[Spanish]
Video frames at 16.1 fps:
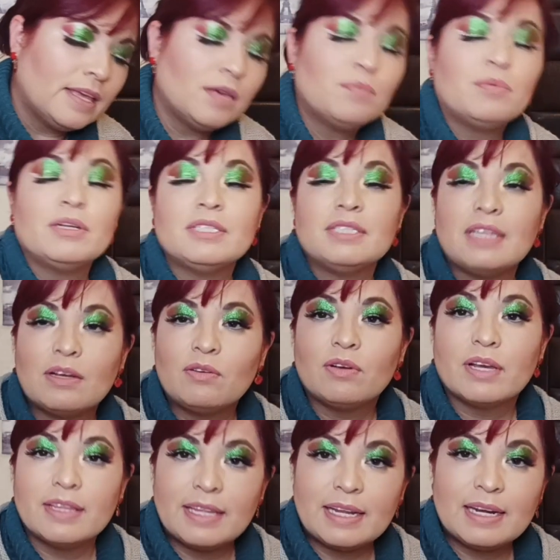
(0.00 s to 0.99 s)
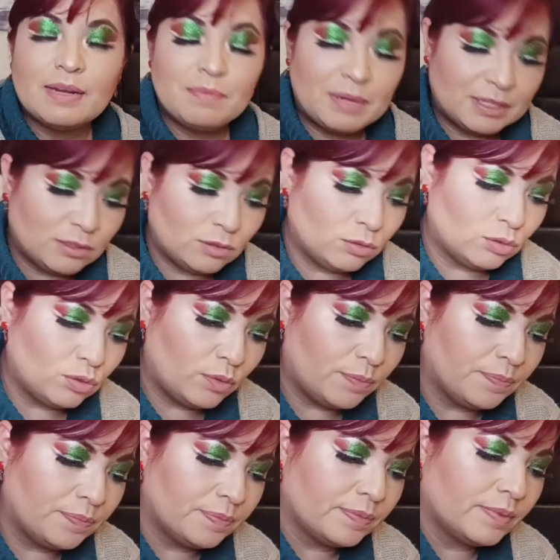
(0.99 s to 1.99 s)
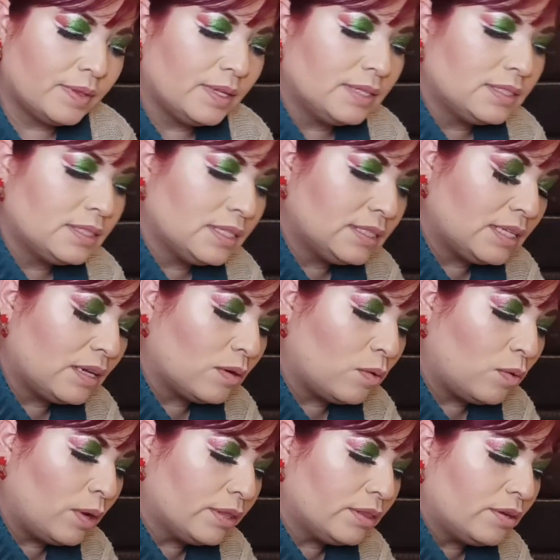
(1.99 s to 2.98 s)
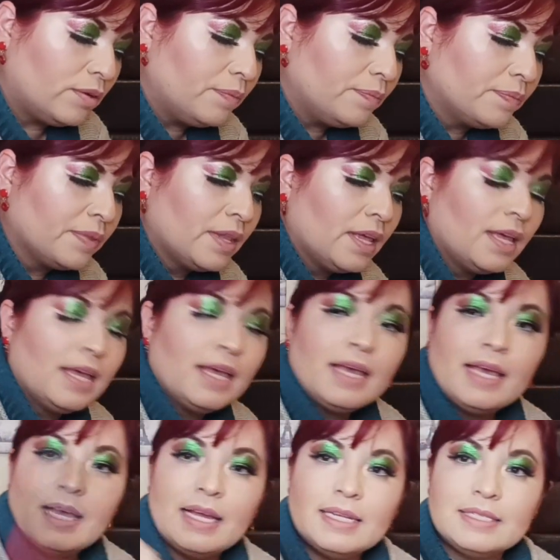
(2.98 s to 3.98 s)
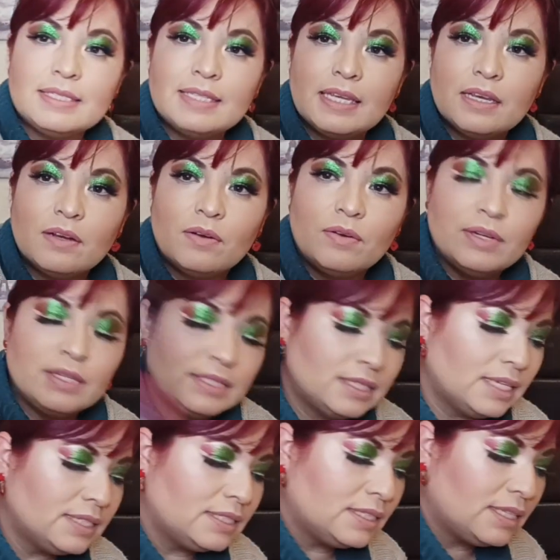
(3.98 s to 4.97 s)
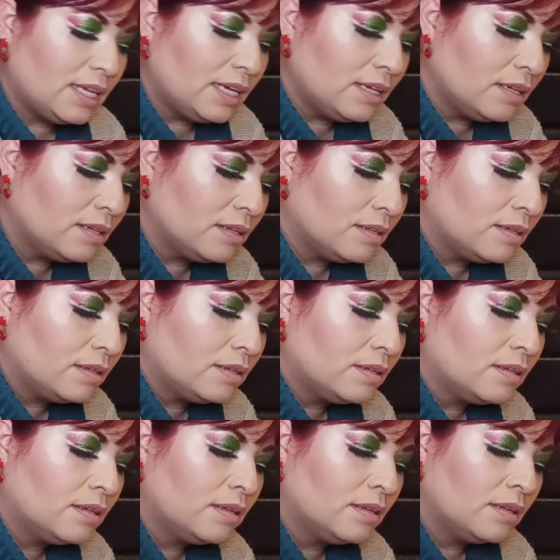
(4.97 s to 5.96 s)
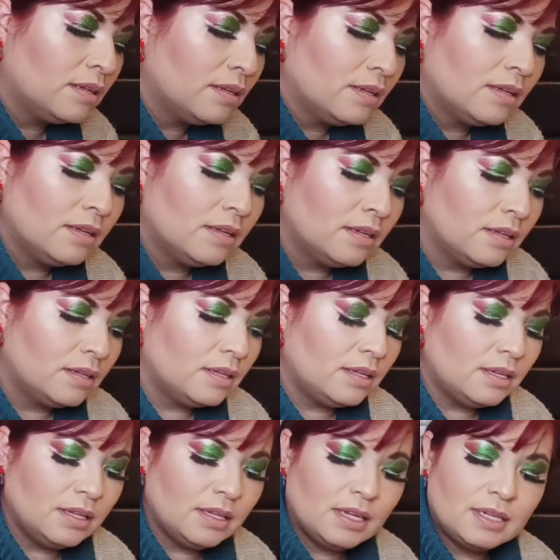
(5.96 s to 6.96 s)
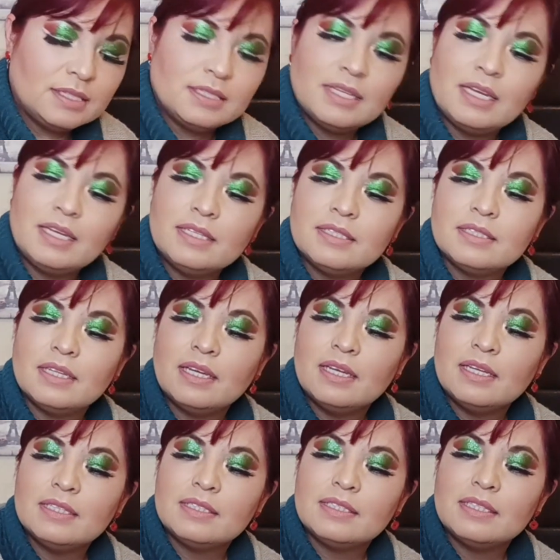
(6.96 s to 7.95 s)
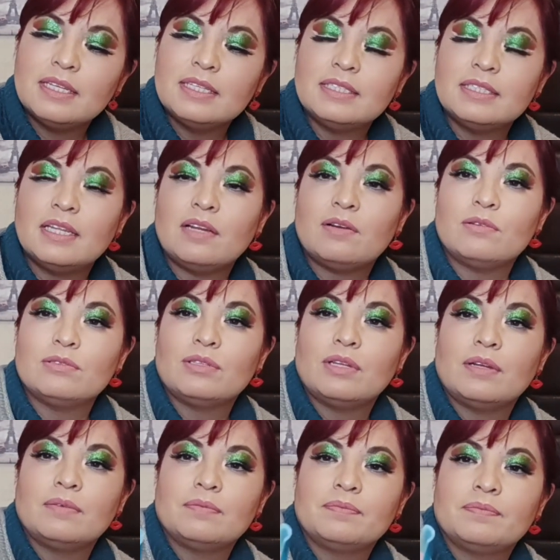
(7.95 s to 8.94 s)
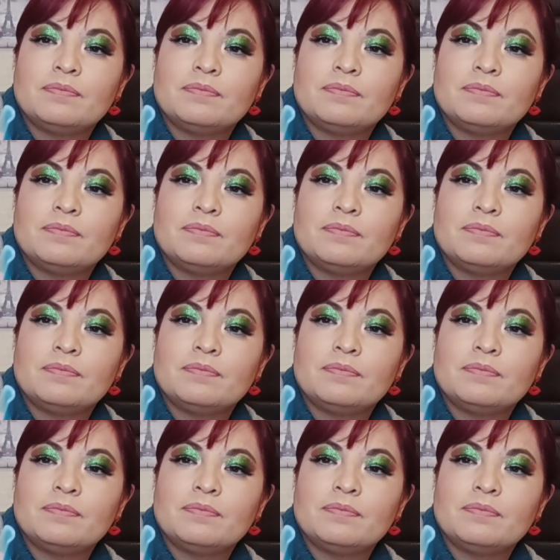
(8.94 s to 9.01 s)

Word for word: y pues tengo que darle más uso. Este es el 4, el 5 es este y el 6 es este rosa.